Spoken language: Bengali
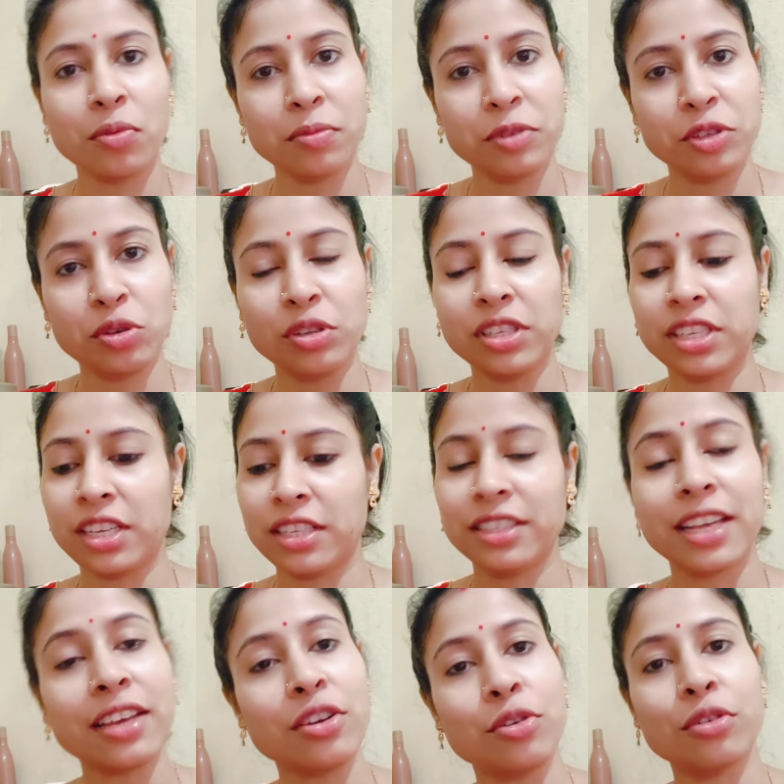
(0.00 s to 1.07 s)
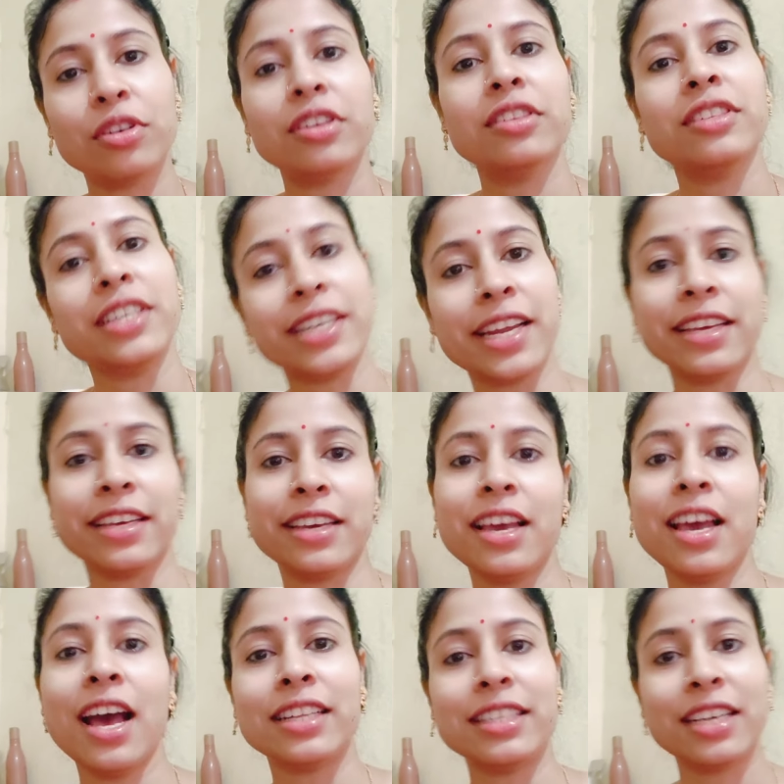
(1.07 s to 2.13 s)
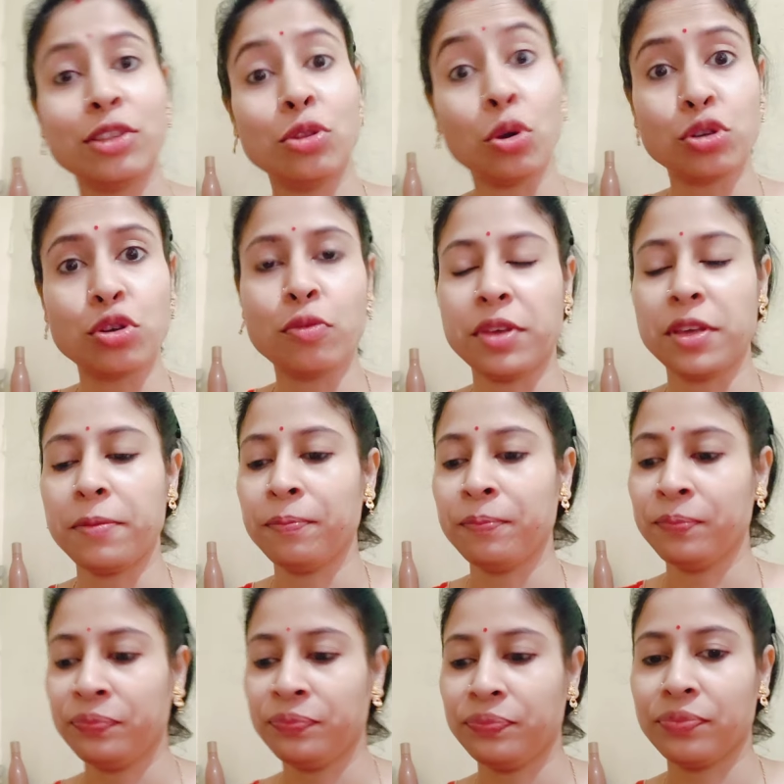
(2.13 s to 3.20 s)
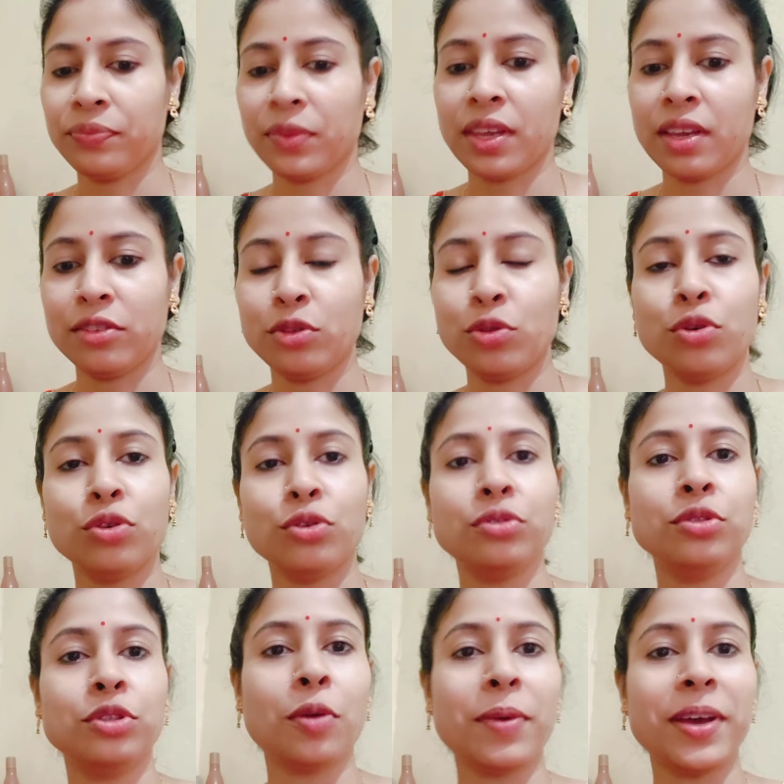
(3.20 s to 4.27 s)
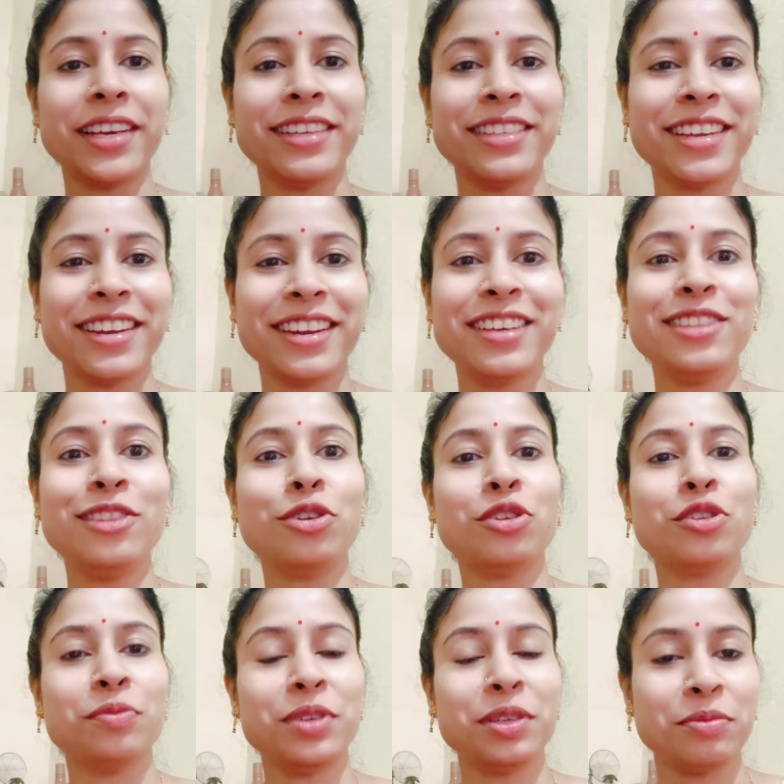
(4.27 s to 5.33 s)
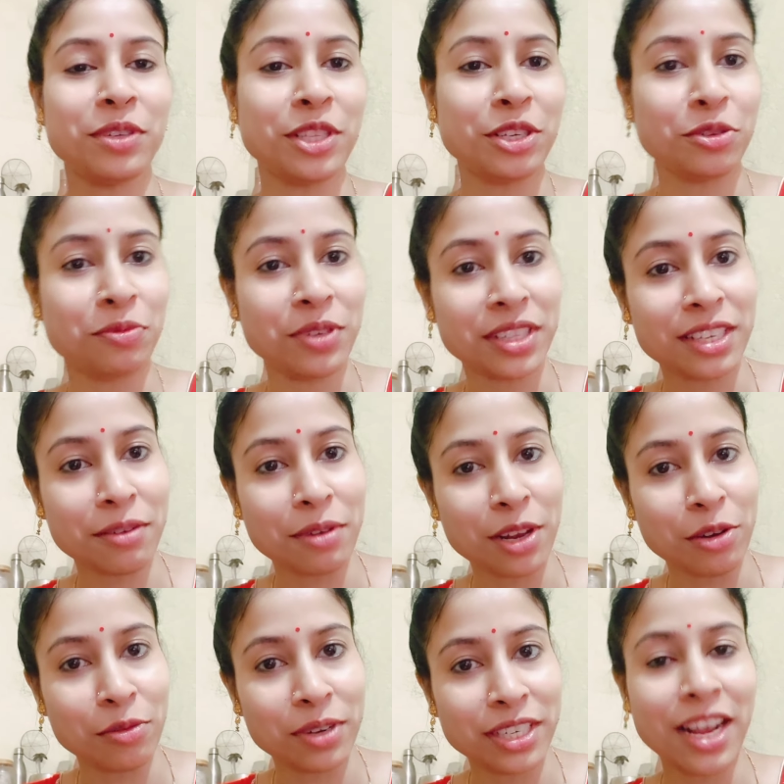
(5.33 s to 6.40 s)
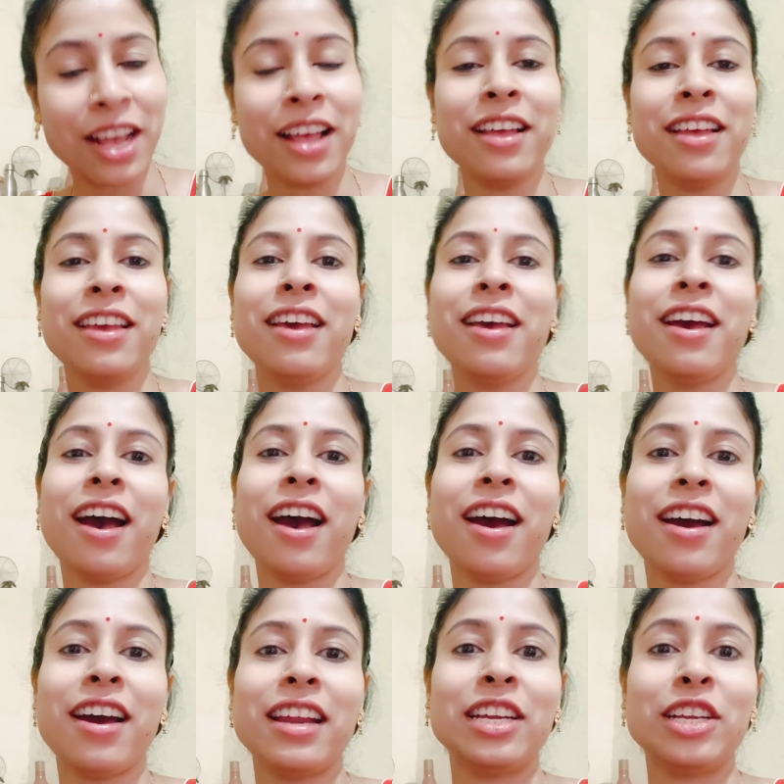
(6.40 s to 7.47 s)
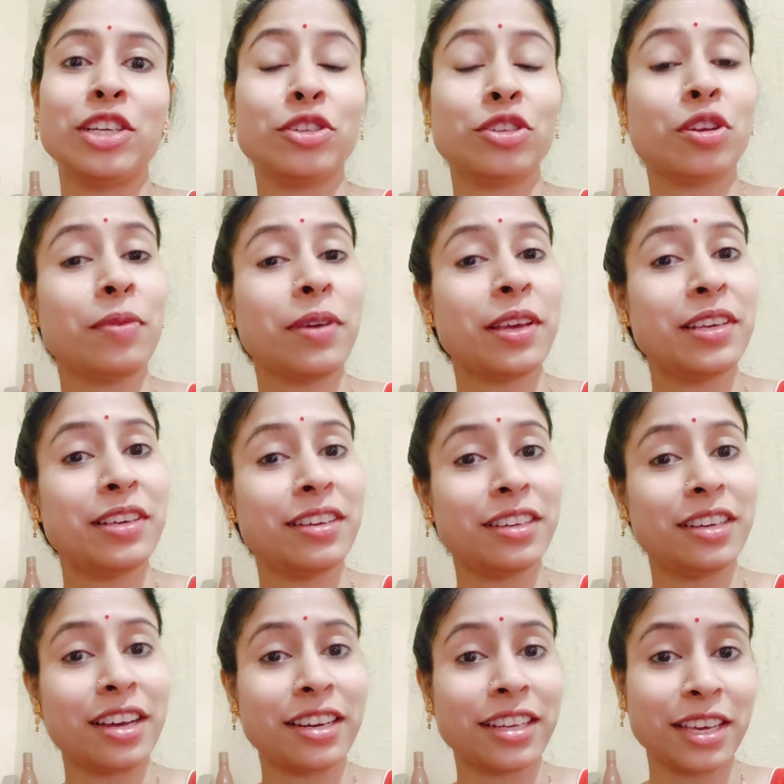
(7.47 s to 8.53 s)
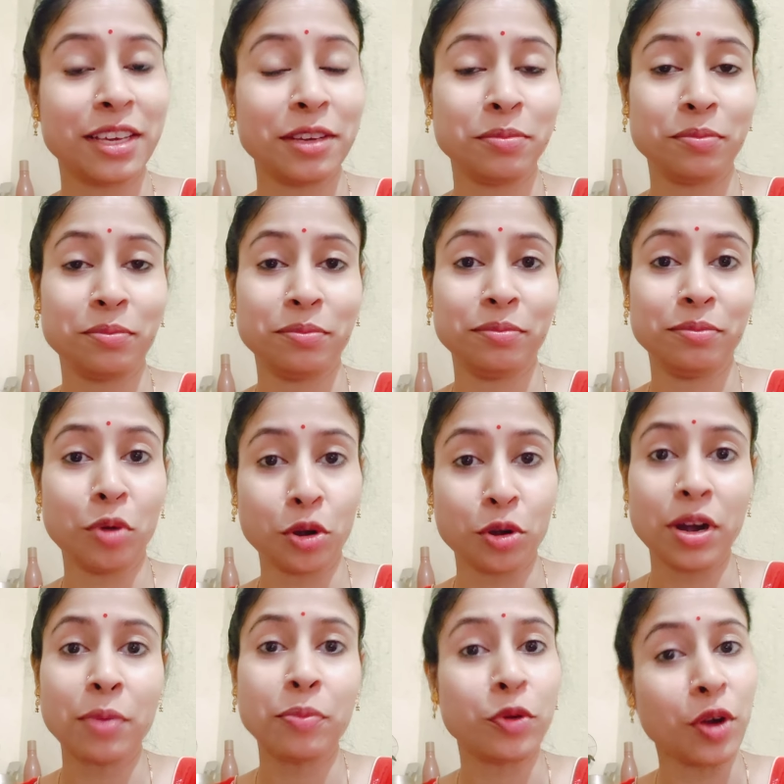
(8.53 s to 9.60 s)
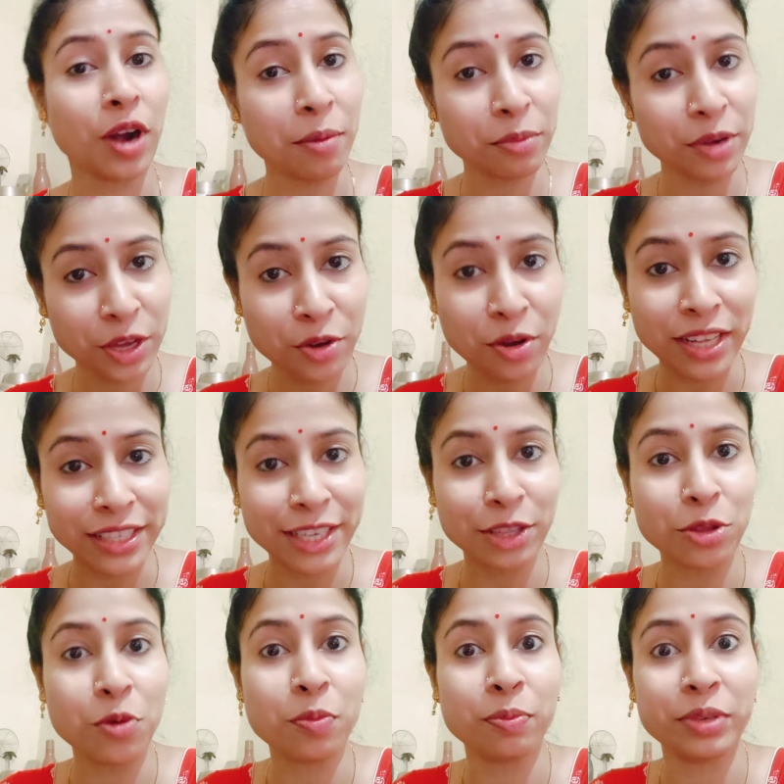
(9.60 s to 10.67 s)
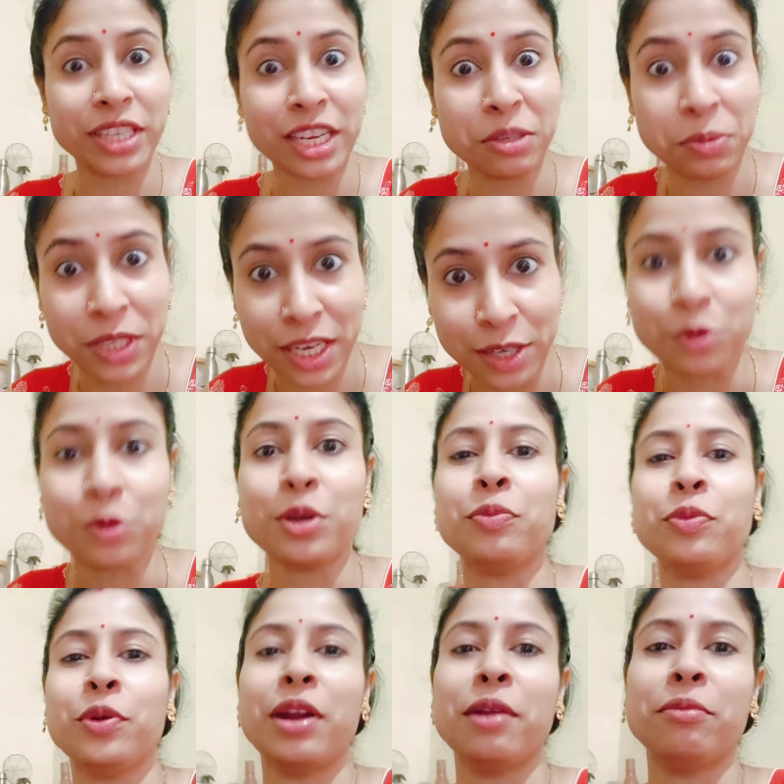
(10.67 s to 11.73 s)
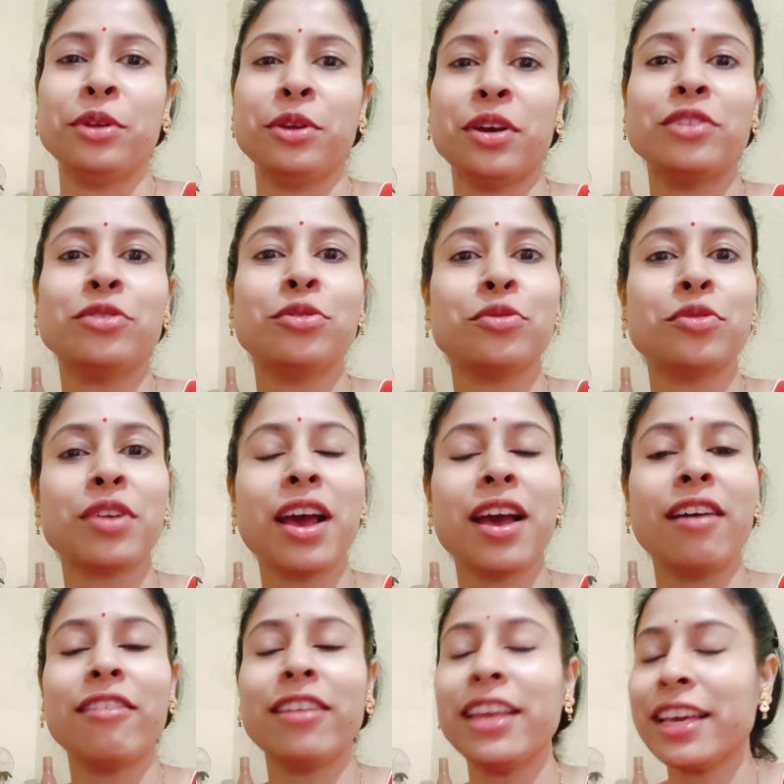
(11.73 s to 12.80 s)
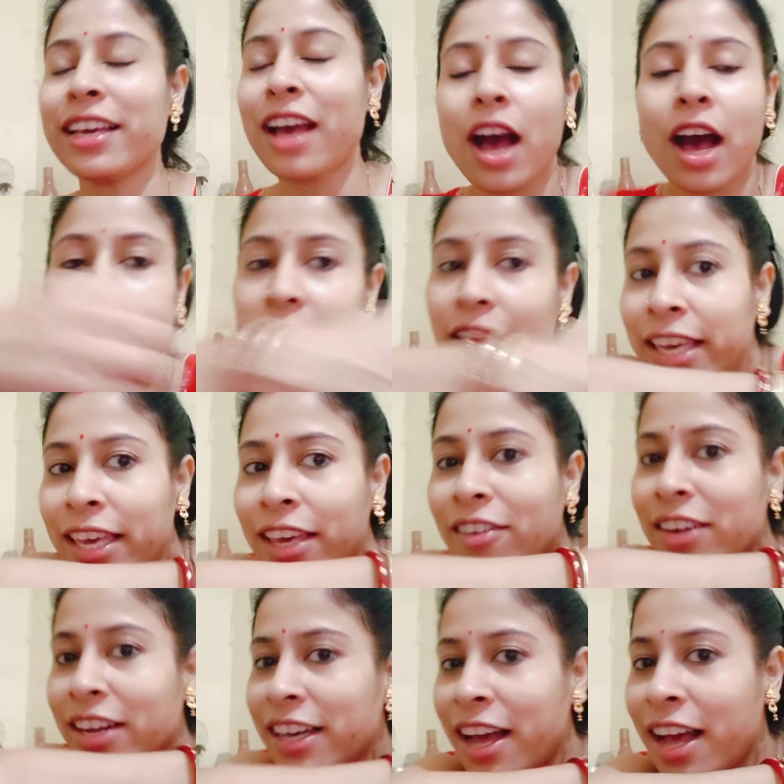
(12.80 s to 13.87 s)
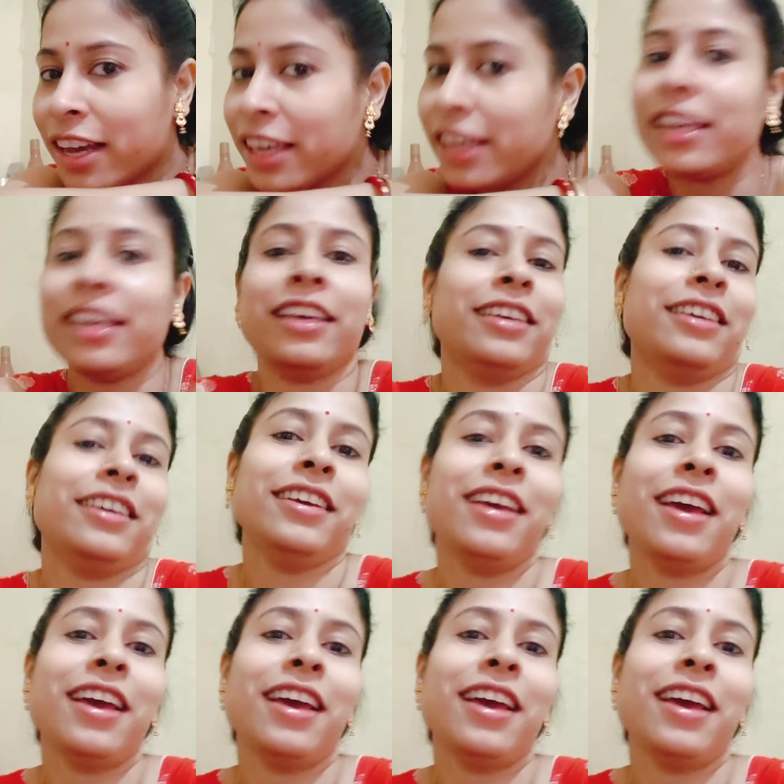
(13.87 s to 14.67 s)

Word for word: না নবমী চলছে যাই হোক যেটাই আজকে দশমী তো সবাইকে জানাই দশমীর প্রীতি শুভেচ্ছা ভালোবাসা আর সবাই আর কি বড়রা প্রণাম নিও আজকে তো বিশেষ বিশেষ করে প্রণাম নিও আর ছোটরা অনেক হাগি অনেক হাগি